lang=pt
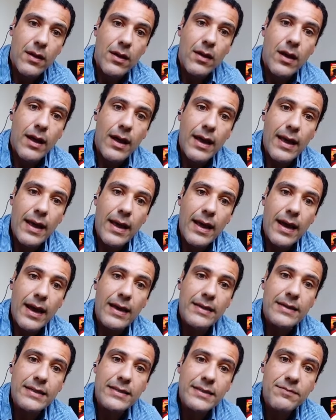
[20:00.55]
é,
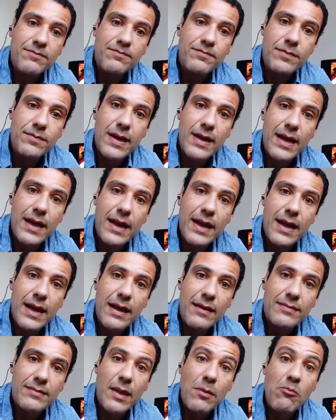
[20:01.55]
a gente é, tem